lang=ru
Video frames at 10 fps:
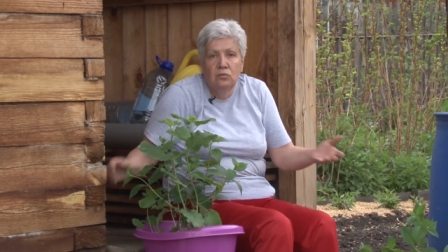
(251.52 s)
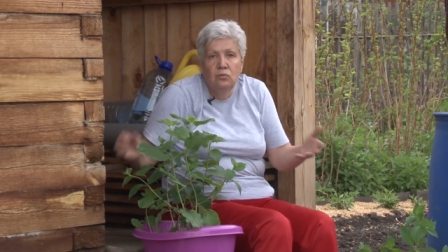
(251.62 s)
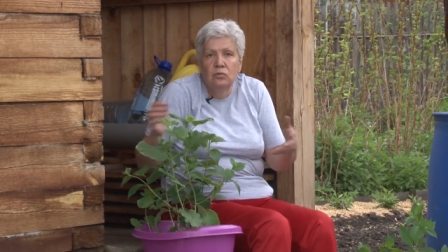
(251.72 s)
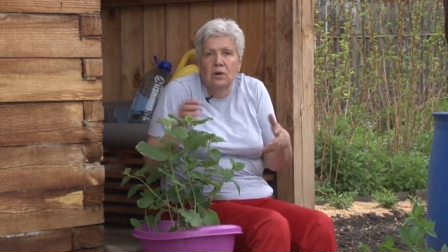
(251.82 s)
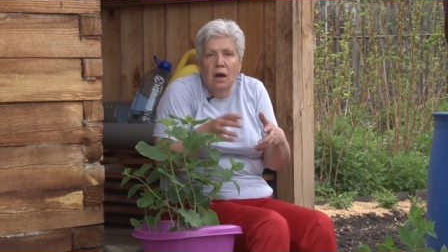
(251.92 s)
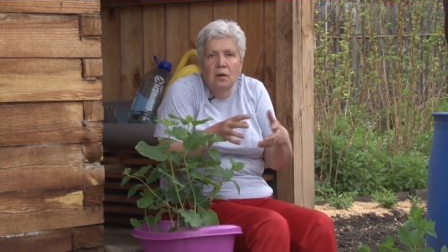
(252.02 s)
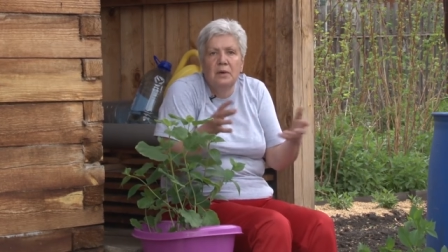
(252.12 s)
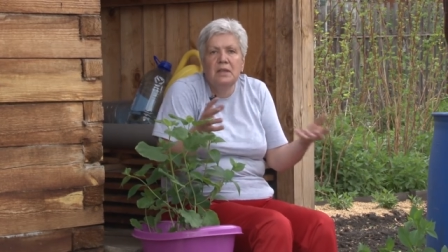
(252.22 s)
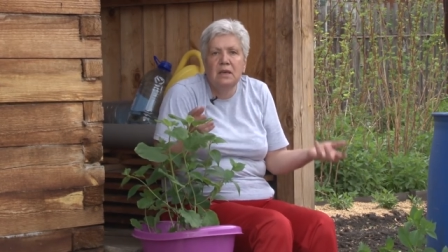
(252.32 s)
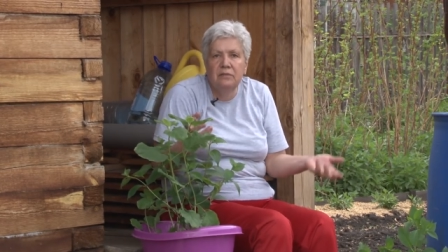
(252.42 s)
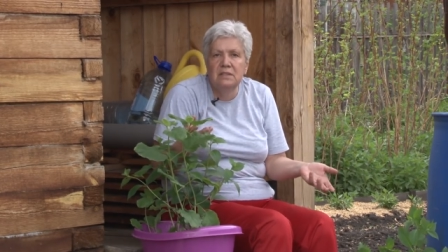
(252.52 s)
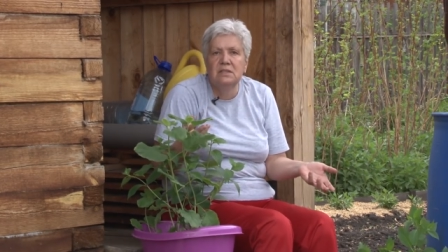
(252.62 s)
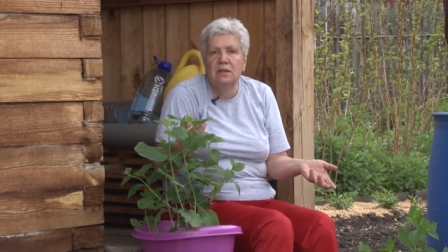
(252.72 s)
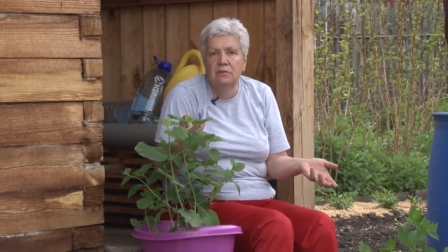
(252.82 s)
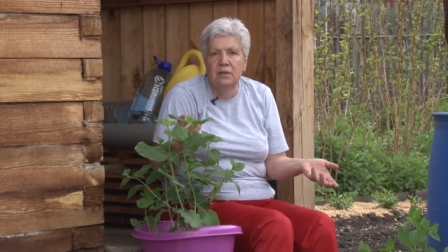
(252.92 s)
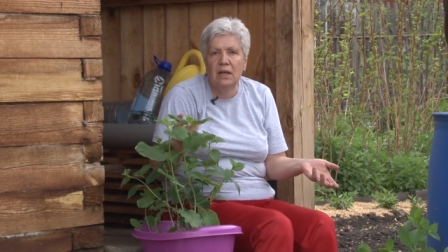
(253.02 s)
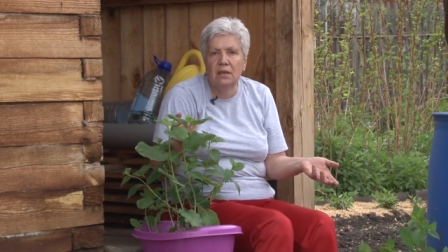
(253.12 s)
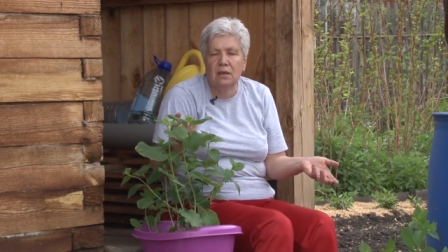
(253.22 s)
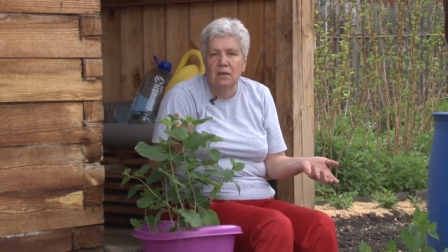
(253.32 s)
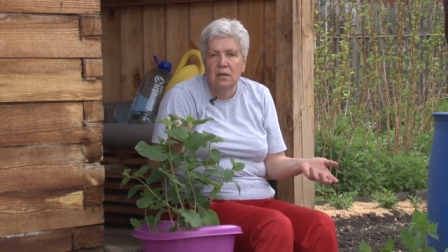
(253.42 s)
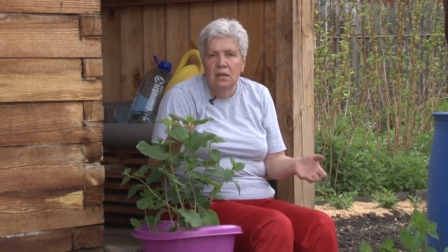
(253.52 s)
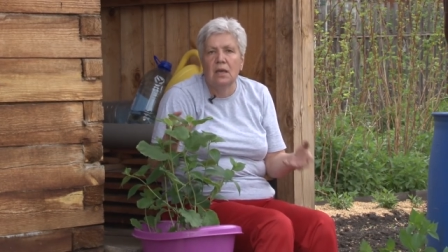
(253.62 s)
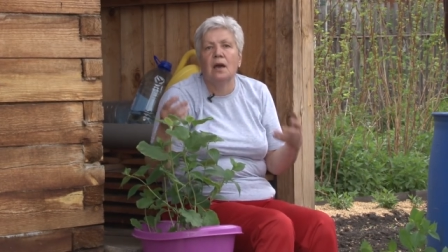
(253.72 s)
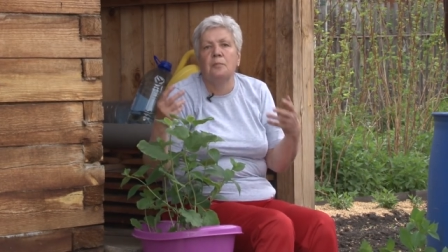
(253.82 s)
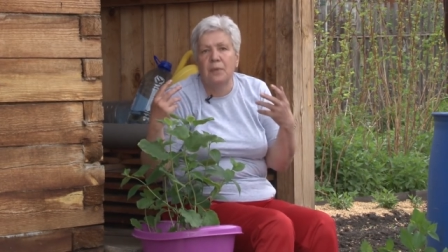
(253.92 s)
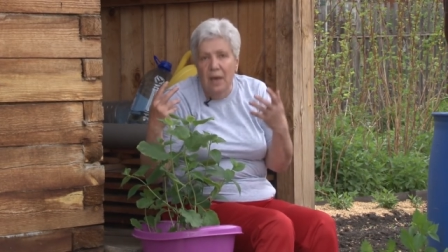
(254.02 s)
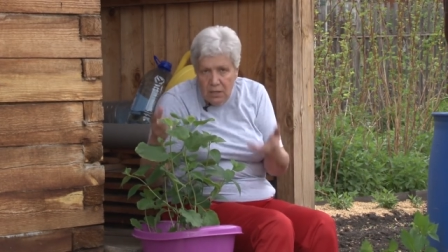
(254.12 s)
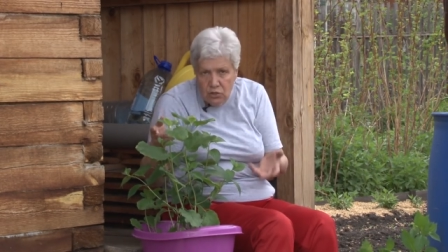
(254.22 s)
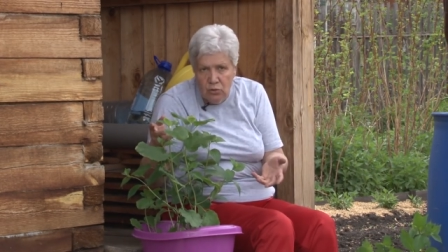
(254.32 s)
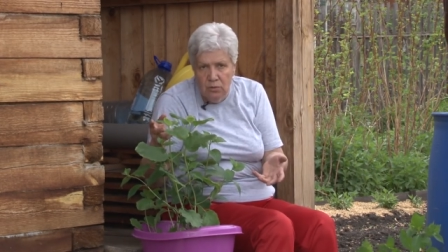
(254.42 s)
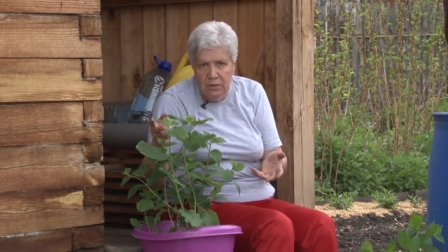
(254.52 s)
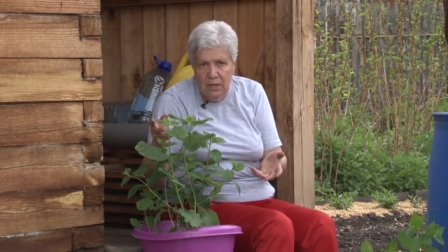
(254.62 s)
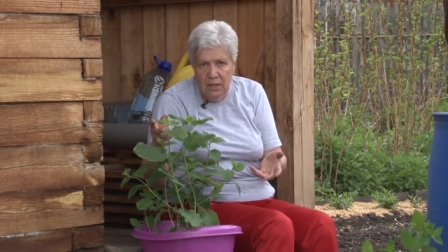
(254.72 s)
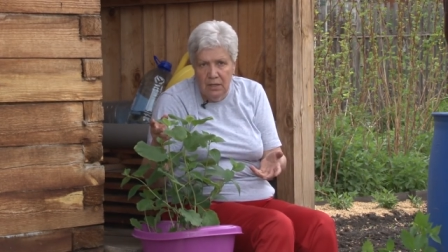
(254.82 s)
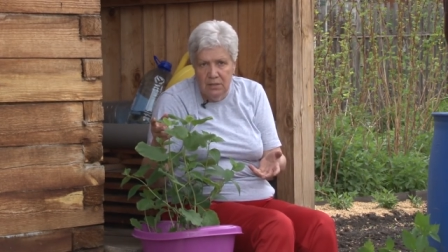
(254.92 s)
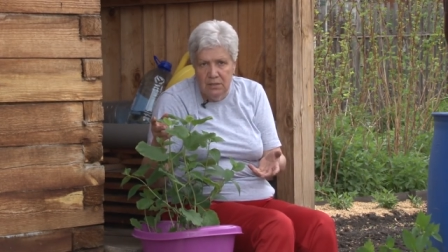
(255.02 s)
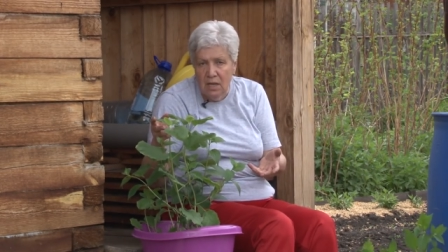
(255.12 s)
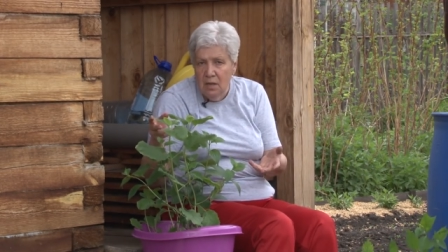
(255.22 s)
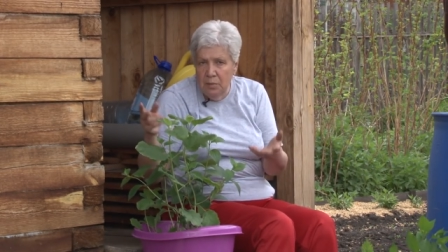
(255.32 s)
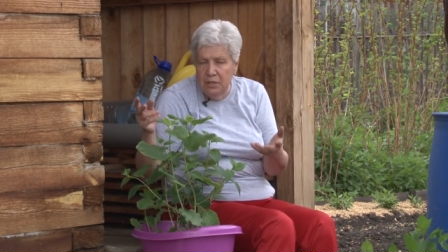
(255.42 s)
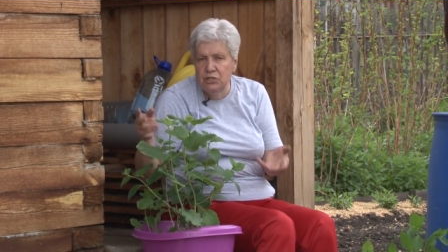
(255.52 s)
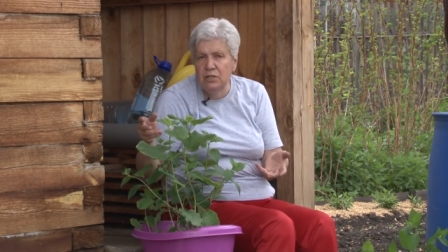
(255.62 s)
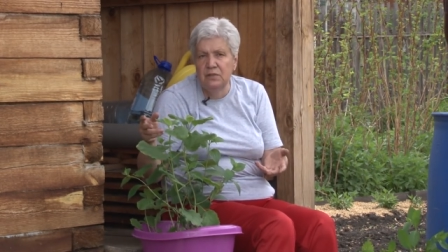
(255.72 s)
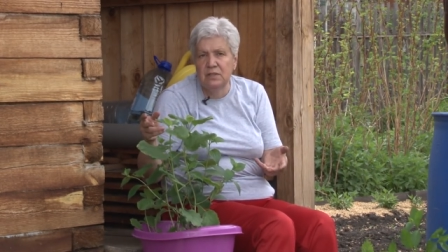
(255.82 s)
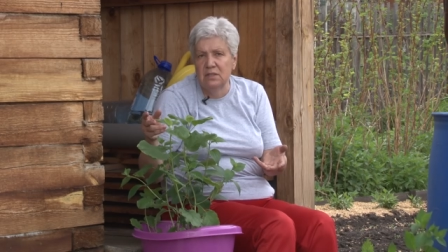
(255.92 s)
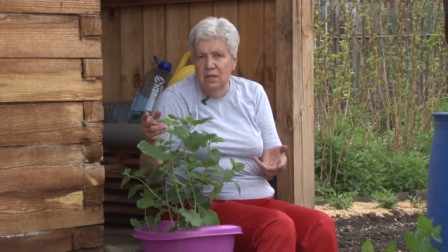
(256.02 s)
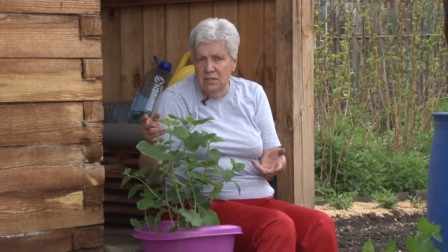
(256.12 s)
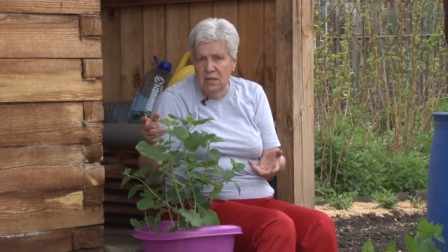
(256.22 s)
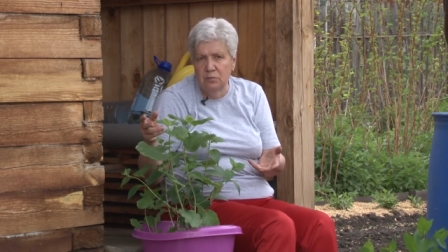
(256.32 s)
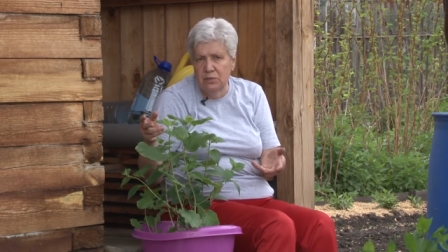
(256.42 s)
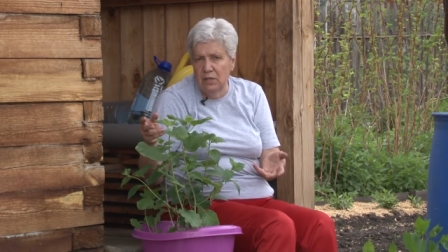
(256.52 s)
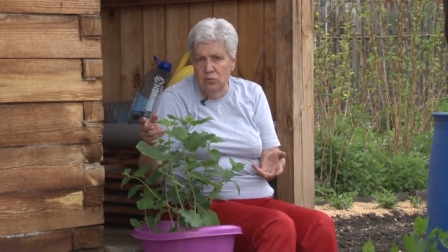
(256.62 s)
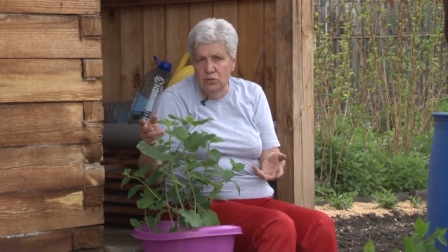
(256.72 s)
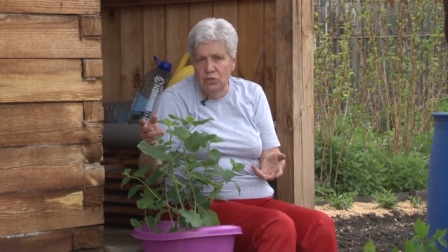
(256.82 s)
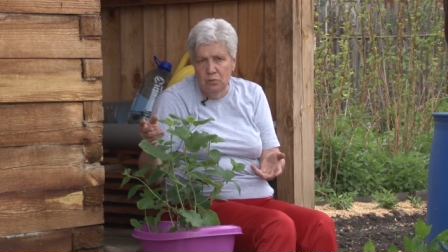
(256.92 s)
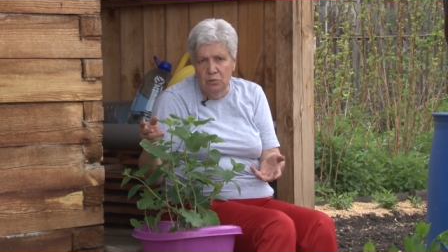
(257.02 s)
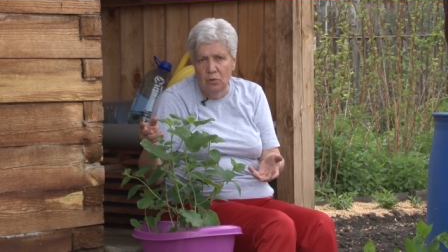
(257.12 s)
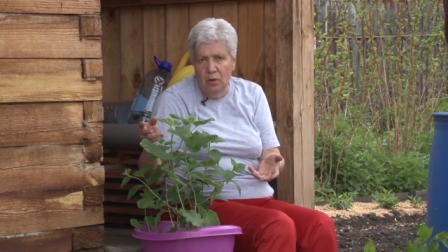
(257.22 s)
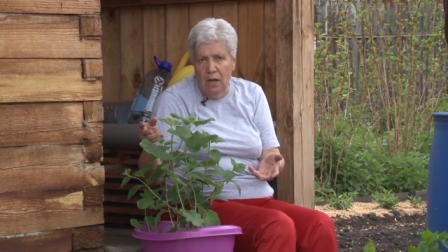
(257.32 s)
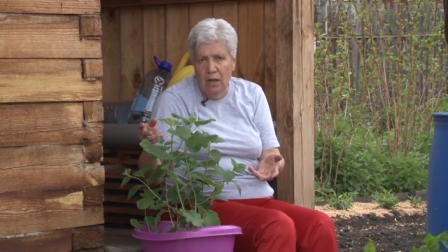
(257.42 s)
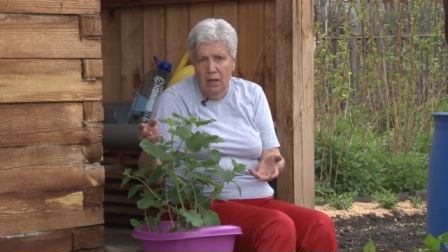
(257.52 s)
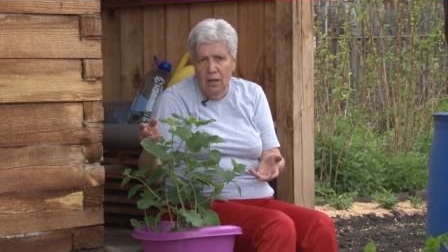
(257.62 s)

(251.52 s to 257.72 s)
ну, как бы не хватило влаги и опять желтые листья. Причин ведь на самом деле очень много.